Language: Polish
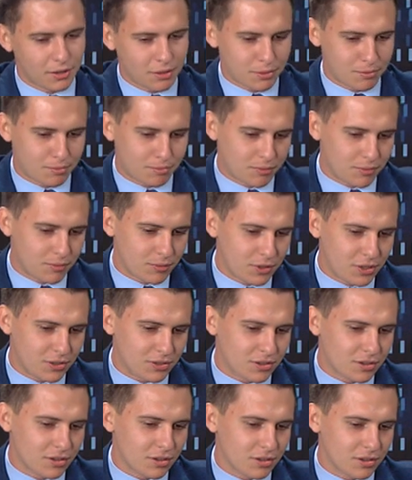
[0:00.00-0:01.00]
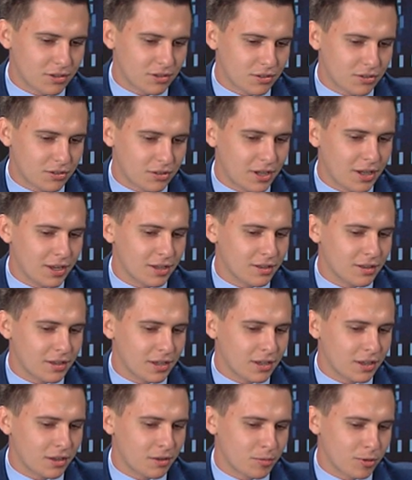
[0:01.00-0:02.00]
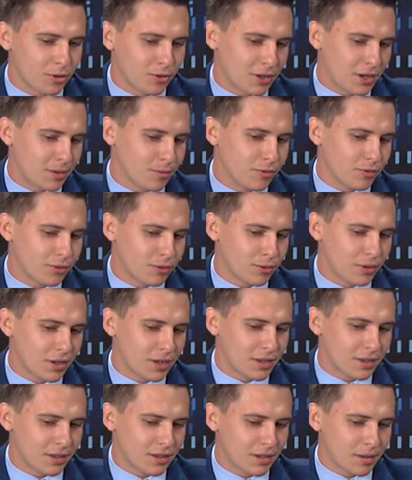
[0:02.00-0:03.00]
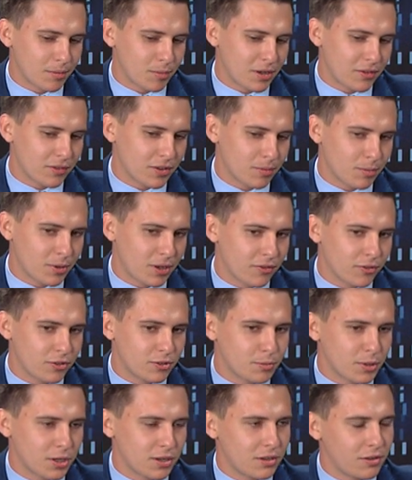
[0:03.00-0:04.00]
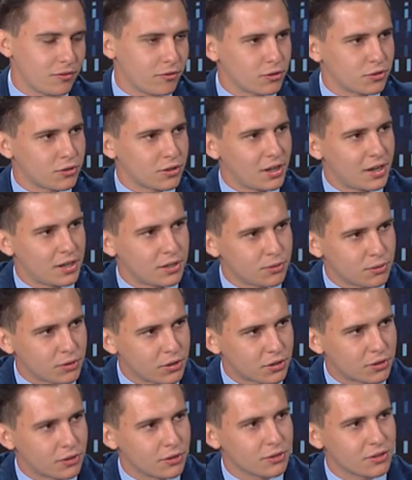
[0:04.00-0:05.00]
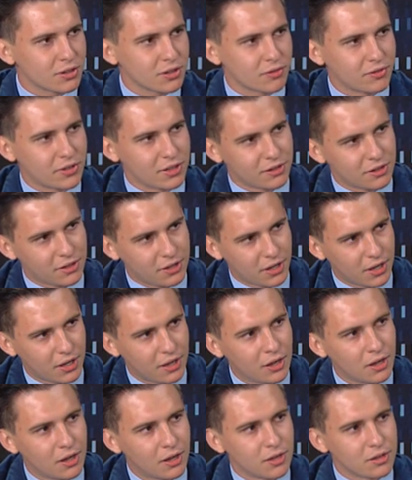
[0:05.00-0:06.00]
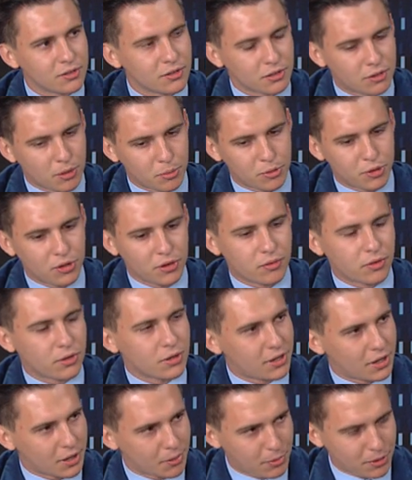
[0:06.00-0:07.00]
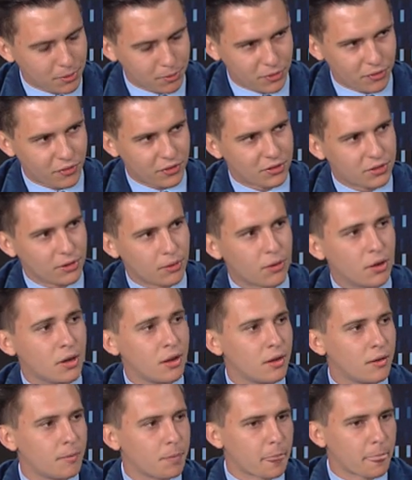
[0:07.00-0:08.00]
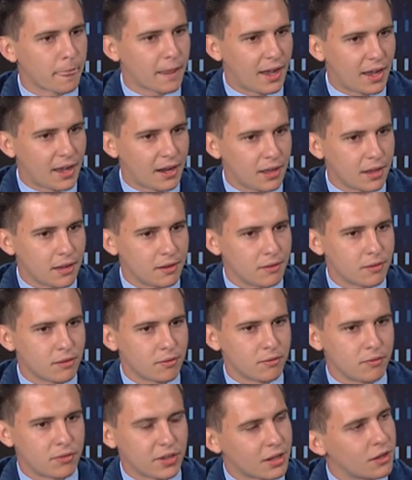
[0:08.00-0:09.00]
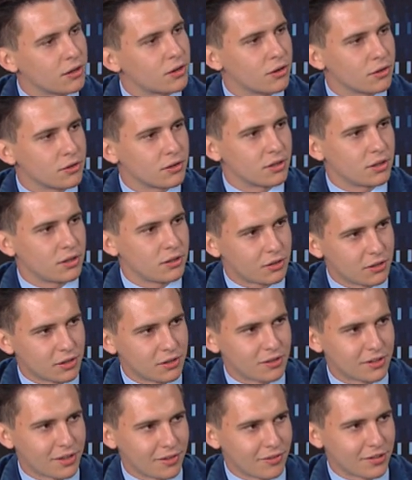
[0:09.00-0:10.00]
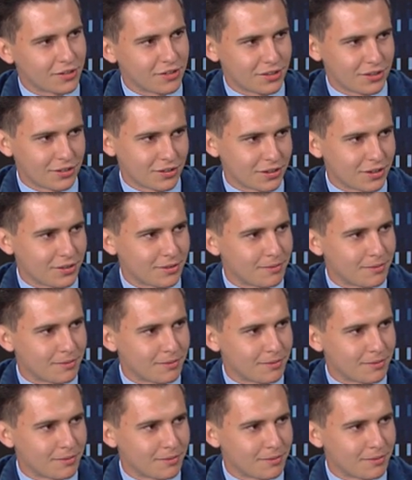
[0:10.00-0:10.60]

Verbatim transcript: Y, jest szereg takich programów, które naprawdę Prawo i Sprawiedliwość realizuje konsekwentnie, stopniowo, tak jak pan powiedział, ale wiarygodnie i to jest najważniejsze.